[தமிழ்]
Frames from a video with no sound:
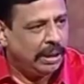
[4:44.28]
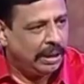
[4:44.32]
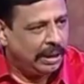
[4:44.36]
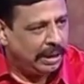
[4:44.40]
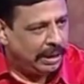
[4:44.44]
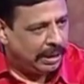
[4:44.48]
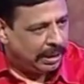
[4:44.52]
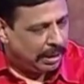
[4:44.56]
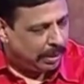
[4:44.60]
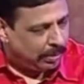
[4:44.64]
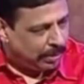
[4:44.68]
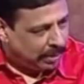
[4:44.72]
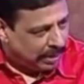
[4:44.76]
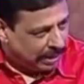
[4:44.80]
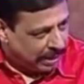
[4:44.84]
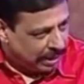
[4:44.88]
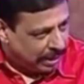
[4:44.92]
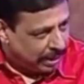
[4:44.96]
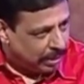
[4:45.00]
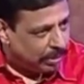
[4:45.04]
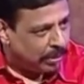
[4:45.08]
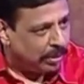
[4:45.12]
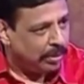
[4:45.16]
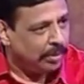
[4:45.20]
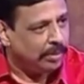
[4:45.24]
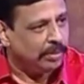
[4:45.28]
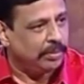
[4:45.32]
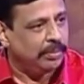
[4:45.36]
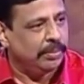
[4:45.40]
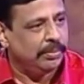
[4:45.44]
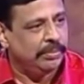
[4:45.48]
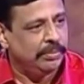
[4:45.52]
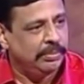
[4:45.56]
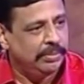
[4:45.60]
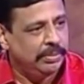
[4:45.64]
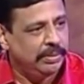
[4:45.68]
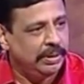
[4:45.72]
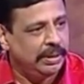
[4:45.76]
எங்கிட்ட வந்து அதை சொல்லி
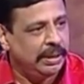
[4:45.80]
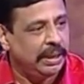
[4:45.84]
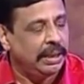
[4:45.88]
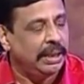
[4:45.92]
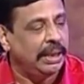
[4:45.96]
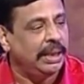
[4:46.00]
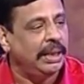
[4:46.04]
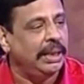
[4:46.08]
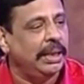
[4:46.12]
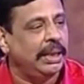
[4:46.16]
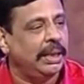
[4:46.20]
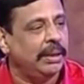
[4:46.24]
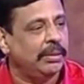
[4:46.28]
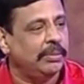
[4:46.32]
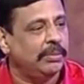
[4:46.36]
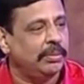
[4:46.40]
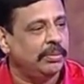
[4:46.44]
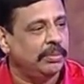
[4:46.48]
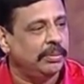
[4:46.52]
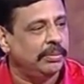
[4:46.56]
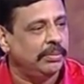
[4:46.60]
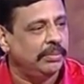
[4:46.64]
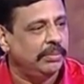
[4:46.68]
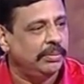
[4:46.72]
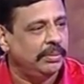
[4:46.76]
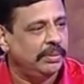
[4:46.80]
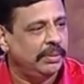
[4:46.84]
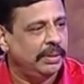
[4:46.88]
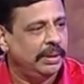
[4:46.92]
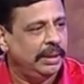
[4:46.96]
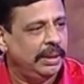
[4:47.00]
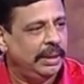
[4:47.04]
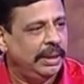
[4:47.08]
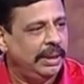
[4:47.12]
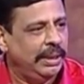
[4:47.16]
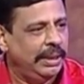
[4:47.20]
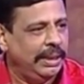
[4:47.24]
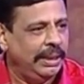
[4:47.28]
எழுதான் சொல்லும் போதே கண்ணில் தண்ணி
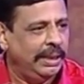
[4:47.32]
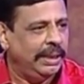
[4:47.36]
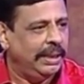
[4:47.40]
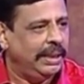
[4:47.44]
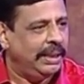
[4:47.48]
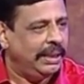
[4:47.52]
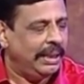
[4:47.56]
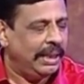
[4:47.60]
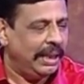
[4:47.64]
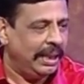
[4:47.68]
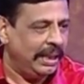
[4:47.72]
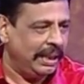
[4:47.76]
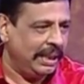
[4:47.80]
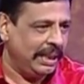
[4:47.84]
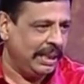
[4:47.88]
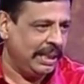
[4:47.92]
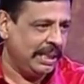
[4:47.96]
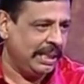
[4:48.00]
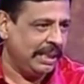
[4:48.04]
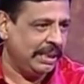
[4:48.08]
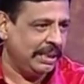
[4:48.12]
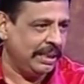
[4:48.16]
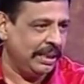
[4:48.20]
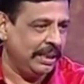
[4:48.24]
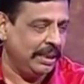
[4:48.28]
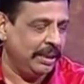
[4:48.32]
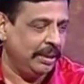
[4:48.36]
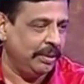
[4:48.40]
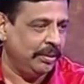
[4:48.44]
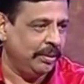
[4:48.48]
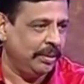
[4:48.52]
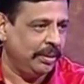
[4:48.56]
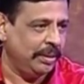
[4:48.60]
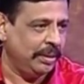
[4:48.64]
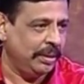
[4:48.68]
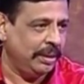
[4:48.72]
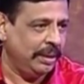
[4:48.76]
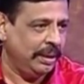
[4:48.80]
இது என்ன சார் இது கஷ்டம்
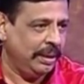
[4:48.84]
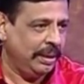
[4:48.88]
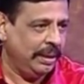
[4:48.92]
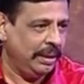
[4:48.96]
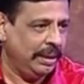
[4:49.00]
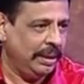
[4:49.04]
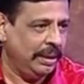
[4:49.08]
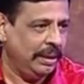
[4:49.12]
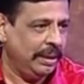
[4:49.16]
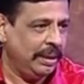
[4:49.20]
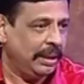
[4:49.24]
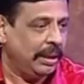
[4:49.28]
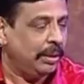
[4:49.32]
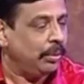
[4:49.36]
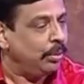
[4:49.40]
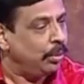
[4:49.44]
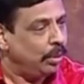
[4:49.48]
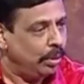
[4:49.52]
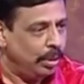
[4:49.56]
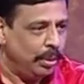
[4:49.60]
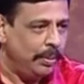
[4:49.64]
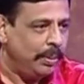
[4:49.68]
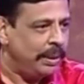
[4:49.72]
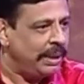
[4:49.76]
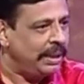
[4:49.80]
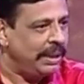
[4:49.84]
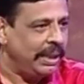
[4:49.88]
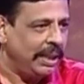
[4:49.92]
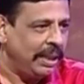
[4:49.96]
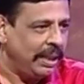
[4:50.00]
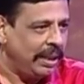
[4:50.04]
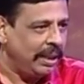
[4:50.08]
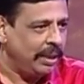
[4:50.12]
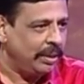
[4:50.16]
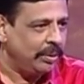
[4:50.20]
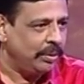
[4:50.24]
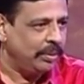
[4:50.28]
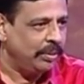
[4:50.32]
இது நான் எங்கேயாவது ஓடி
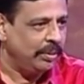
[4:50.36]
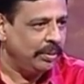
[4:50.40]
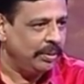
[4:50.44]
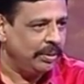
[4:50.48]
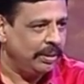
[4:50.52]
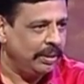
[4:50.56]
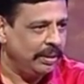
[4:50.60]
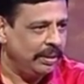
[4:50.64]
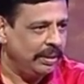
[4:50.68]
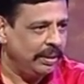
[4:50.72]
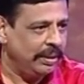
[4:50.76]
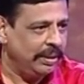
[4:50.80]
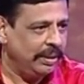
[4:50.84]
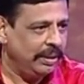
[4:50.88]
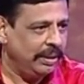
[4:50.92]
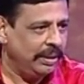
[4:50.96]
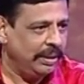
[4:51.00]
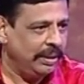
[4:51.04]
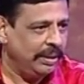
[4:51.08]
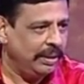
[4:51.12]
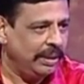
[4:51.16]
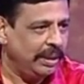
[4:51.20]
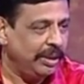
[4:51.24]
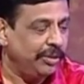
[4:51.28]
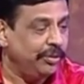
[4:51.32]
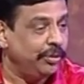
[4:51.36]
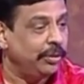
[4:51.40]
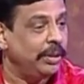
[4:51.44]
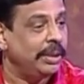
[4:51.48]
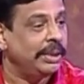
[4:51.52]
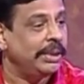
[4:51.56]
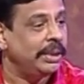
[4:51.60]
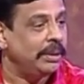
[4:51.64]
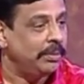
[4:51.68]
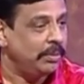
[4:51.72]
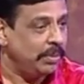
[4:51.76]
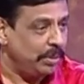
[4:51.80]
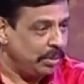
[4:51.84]
போய்ட்டேன் எங்கேயாவது நான்
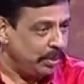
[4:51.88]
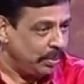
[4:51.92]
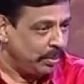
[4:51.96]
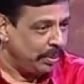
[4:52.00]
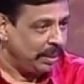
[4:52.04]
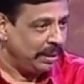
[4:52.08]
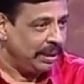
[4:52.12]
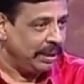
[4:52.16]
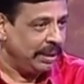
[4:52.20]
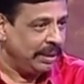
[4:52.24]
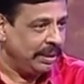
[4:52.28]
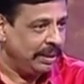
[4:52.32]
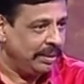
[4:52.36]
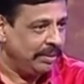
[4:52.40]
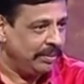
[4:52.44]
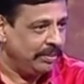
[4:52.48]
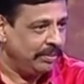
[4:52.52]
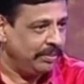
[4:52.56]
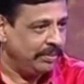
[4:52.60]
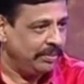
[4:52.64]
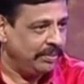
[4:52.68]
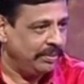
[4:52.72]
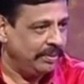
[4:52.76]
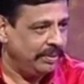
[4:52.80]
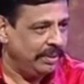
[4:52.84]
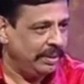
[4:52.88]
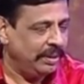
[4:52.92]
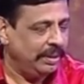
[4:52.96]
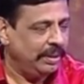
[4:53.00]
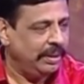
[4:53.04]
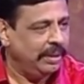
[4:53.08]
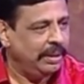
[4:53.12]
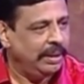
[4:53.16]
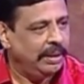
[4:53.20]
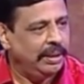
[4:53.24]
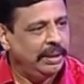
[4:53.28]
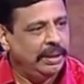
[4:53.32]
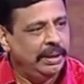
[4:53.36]
சூசைட் பண்ணிக்கிறேன் சார் அப்படின்னா
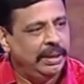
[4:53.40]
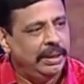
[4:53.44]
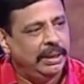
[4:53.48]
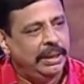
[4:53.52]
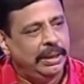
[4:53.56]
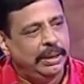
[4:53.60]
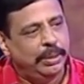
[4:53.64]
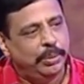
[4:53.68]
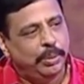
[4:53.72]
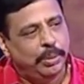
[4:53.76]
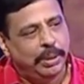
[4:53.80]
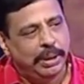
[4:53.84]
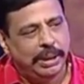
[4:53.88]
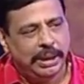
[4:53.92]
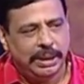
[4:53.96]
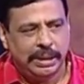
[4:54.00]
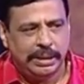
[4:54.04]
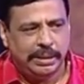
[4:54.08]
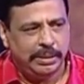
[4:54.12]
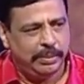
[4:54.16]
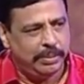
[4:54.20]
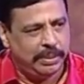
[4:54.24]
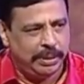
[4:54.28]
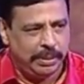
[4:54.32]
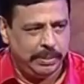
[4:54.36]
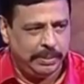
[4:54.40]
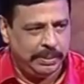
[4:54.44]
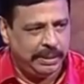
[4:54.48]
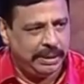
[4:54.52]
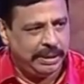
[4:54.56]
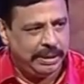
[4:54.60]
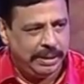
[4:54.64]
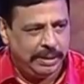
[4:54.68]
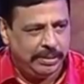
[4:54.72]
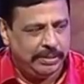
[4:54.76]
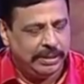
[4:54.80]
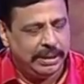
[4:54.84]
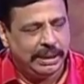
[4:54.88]
இந்த பசங்க
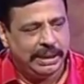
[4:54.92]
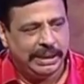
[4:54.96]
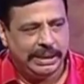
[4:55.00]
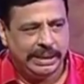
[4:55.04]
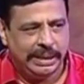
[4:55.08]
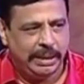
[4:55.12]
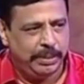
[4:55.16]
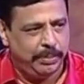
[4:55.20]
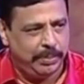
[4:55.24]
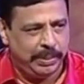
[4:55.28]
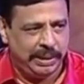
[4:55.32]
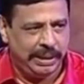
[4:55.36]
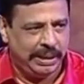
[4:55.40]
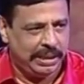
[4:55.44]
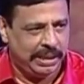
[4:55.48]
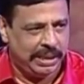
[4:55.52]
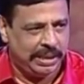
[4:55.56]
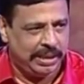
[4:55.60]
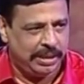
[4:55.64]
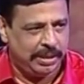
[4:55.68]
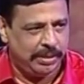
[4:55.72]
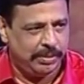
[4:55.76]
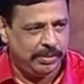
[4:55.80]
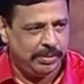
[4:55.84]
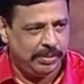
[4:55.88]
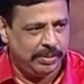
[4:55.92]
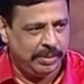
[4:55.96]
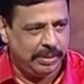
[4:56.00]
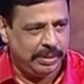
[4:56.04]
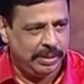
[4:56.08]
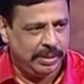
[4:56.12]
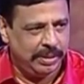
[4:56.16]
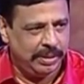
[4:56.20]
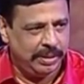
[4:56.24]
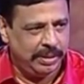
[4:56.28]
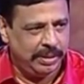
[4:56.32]
விஷயத்தில் ஒரு எக்ஸாம்பிள் இந்த மாதிரி கஷ்டம்லாம்